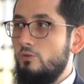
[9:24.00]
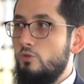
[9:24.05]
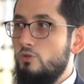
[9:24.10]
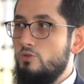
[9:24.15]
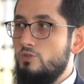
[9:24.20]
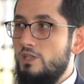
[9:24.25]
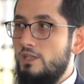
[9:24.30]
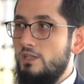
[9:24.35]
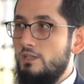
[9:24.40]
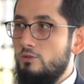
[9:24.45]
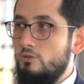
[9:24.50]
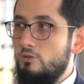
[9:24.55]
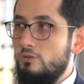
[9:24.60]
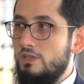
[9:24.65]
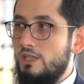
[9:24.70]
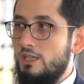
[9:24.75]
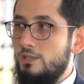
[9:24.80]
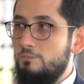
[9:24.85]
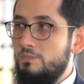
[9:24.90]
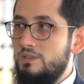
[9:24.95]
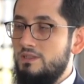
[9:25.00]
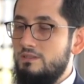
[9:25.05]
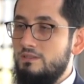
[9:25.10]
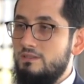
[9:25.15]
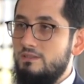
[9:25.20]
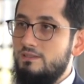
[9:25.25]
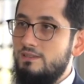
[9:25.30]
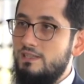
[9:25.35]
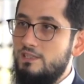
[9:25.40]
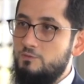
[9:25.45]
öncelikli olarak biz
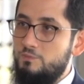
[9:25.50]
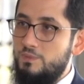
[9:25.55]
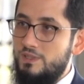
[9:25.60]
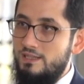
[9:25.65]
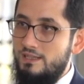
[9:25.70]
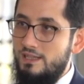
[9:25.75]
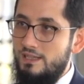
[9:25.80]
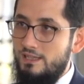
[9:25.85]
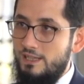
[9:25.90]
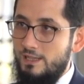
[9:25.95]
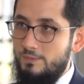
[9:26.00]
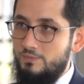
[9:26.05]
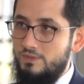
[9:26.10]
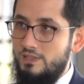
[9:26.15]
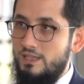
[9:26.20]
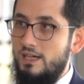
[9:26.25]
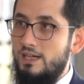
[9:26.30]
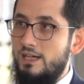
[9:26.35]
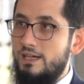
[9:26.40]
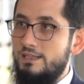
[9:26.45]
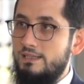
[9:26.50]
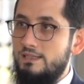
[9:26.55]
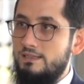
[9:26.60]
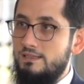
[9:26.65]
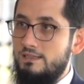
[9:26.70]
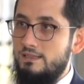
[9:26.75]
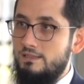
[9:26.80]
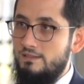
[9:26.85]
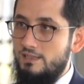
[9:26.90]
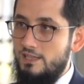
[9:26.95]
tespitler yaptık,
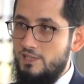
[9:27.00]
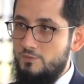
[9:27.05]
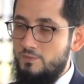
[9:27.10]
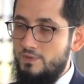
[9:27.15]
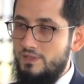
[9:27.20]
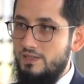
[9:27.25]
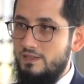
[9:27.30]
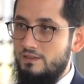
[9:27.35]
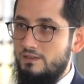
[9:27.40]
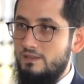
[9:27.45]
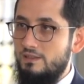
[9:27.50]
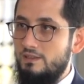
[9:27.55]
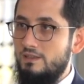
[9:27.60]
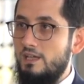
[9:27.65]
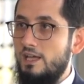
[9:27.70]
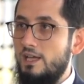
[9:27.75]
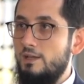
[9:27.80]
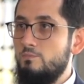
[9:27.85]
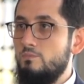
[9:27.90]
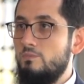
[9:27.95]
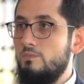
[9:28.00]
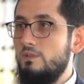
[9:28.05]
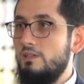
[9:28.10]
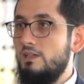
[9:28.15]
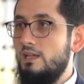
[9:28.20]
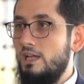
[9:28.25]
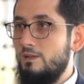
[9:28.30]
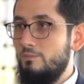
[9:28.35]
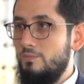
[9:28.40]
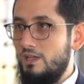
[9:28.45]
aileleri tespit ettik. Hem
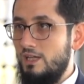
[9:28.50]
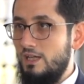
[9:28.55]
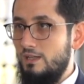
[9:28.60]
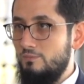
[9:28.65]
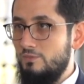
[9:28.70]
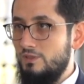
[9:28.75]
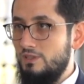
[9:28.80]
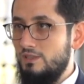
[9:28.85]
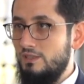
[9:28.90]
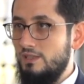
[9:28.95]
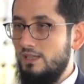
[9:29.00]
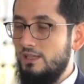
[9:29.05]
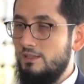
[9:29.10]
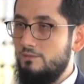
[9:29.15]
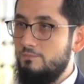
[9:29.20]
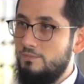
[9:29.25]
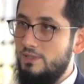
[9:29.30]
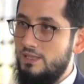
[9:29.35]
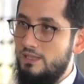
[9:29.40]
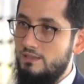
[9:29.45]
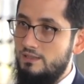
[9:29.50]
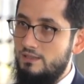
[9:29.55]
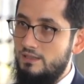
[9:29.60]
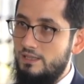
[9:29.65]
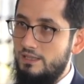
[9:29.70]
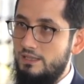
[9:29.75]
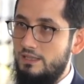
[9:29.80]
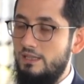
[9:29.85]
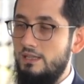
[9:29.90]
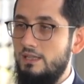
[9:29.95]
kaymakamlıkla,
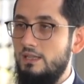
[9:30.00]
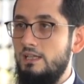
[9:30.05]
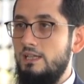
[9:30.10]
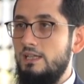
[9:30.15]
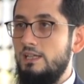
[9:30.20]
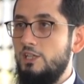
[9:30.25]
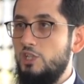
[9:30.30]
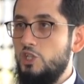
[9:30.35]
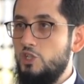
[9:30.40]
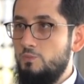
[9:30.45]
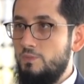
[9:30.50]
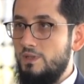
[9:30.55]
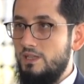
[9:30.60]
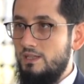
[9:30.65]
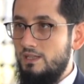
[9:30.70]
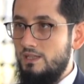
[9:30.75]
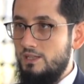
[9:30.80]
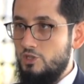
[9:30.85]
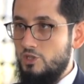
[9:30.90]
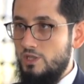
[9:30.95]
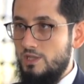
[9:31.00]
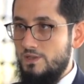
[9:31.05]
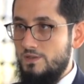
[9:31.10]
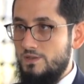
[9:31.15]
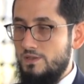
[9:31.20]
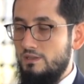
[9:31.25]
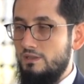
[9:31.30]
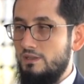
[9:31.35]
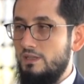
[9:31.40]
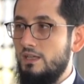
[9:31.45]
belediye ile işbirliği
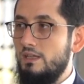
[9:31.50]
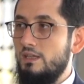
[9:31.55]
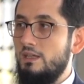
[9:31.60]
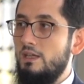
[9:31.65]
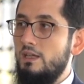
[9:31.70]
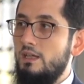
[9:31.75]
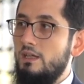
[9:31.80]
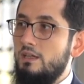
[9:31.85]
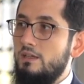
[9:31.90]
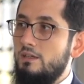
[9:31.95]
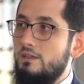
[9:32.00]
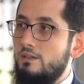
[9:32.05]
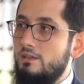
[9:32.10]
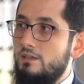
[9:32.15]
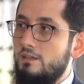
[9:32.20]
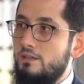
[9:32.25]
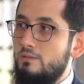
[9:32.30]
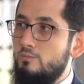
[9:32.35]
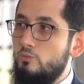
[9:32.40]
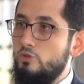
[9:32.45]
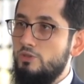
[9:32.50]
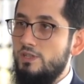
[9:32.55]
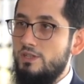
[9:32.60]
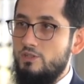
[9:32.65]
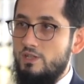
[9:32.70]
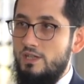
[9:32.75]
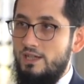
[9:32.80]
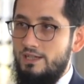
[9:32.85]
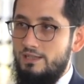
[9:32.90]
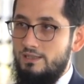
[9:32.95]
içerisinde e,
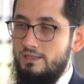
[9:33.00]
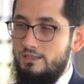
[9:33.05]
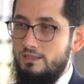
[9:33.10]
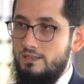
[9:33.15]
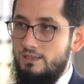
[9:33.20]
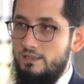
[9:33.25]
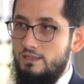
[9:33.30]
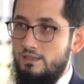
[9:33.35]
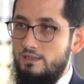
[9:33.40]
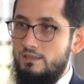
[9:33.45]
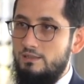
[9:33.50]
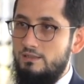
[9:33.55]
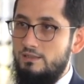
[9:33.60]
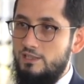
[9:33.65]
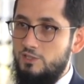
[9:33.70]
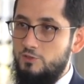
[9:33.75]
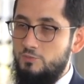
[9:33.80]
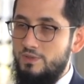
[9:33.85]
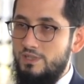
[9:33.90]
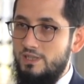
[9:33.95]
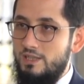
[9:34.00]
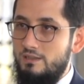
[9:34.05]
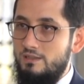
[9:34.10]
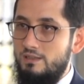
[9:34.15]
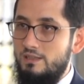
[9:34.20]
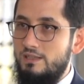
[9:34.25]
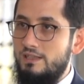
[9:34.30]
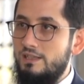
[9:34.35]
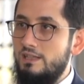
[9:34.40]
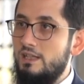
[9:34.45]
muhtaç aileleri tespit
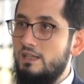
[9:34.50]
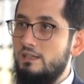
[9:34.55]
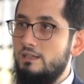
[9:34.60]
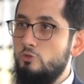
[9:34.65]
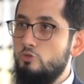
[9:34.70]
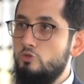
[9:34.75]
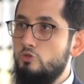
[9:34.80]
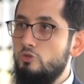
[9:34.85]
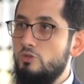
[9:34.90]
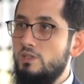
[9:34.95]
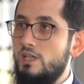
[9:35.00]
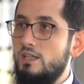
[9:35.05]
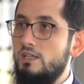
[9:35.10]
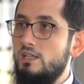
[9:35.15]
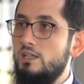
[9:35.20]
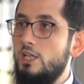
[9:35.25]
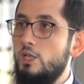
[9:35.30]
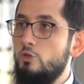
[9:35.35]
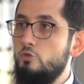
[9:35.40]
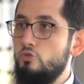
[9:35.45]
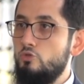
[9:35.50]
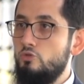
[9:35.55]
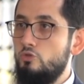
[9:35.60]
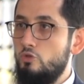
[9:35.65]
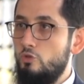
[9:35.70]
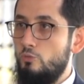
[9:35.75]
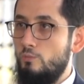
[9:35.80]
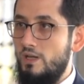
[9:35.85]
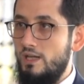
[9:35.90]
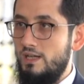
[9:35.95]
ettik. Genelde Üsküdar'da Yavuz
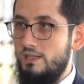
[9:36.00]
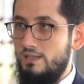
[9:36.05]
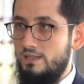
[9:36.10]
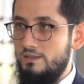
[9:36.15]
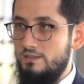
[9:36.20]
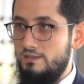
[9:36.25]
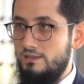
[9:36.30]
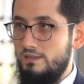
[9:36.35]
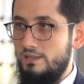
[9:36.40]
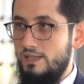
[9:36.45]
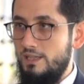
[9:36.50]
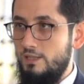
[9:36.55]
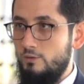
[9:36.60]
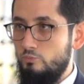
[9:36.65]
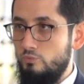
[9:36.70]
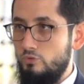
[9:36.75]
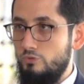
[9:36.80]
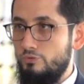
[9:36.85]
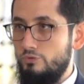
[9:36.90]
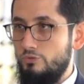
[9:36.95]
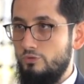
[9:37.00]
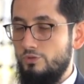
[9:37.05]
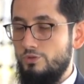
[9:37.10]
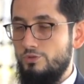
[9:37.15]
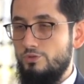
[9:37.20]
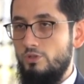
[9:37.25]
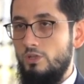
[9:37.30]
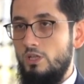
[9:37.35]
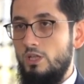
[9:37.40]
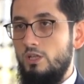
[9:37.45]
Türk Mahallesi'nde
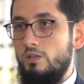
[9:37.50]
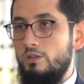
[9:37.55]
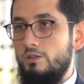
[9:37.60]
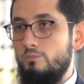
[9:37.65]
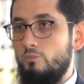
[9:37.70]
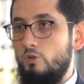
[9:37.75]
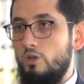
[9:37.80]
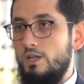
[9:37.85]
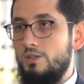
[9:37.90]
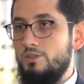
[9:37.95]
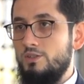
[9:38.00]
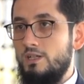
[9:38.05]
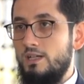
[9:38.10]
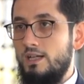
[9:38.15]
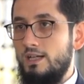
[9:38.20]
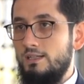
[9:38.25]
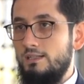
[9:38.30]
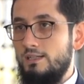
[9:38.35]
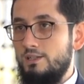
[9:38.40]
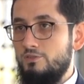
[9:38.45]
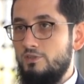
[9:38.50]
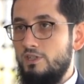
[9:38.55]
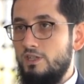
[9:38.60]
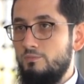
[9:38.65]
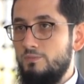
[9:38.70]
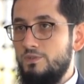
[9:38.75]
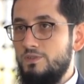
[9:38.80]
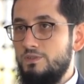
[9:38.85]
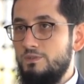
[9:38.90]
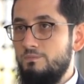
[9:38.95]
bulunuyor muhacir
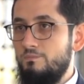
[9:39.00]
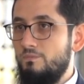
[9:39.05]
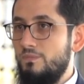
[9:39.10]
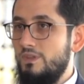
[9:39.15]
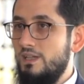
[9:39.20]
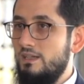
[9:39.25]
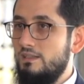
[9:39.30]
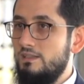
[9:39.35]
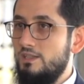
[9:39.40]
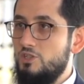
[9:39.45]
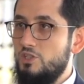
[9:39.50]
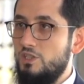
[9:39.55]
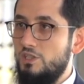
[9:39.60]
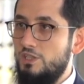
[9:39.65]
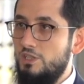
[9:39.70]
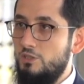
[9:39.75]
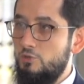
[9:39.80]
kardeşlerimiz. Yaklaşık